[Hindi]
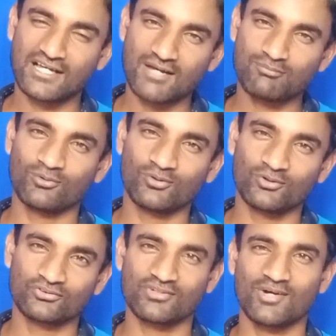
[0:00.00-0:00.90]
आप लोगों
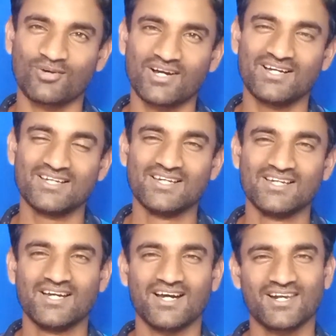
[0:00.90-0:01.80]
को सुनाऊंगा
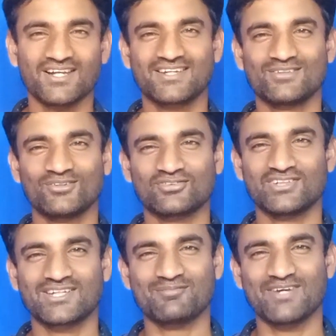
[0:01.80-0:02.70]
हालांकि दोस्तों
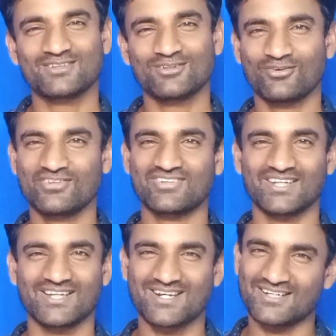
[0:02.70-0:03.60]
देखिए मैं तो कोई
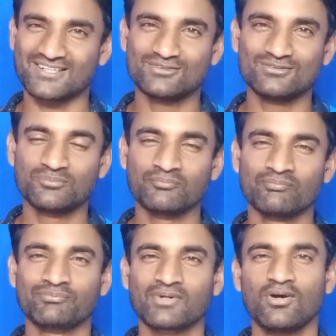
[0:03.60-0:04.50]
सिंगर नहीं हूँ
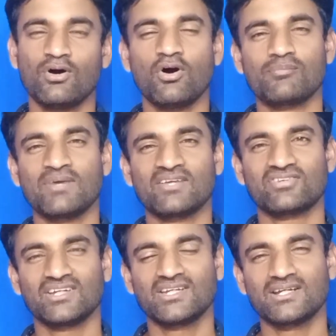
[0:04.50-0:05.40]
और मैं
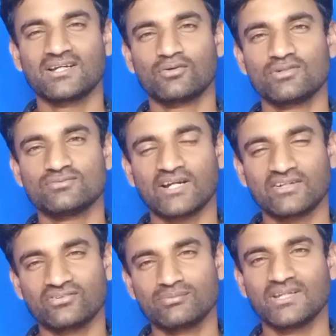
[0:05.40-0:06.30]
सिंगिंग का कोई
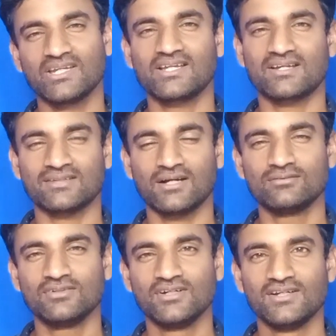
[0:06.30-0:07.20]
प्रैक्टिस भी नहीं करता
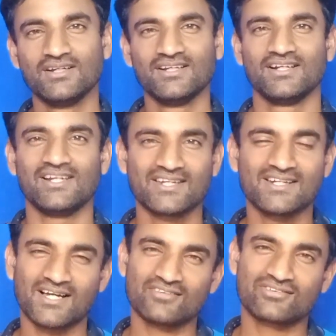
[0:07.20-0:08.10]
हूँ लेकिन
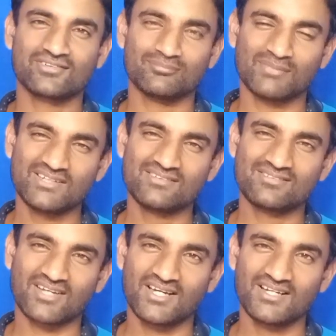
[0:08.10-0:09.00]
आज मन
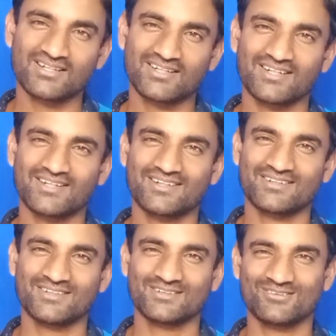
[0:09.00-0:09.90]
चाह कि
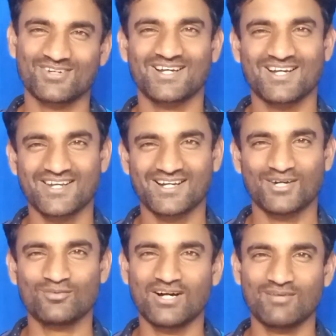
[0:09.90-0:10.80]
थोड़ा गाना
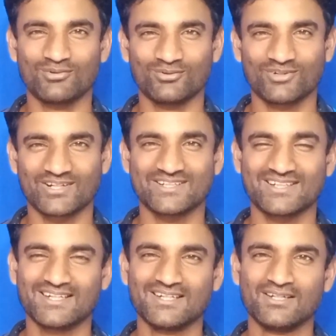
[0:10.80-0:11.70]
गाऊँ आप लोगों के
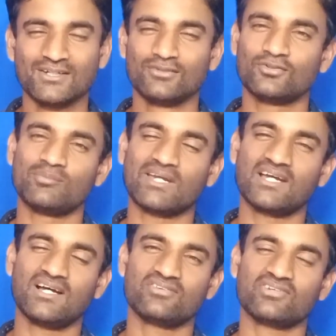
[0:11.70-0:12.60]
लिए तो मैं
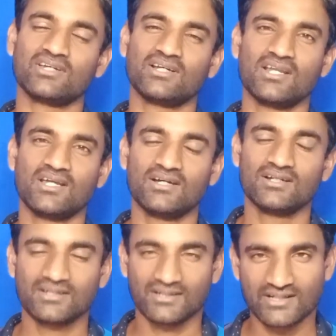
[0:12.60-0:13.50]
आज एक गाना
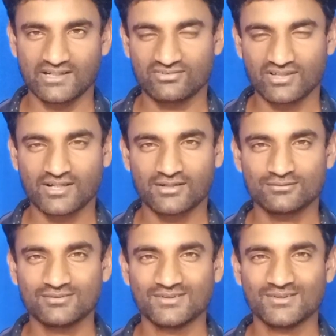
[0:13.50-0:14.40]
गाने जा रहा हूँ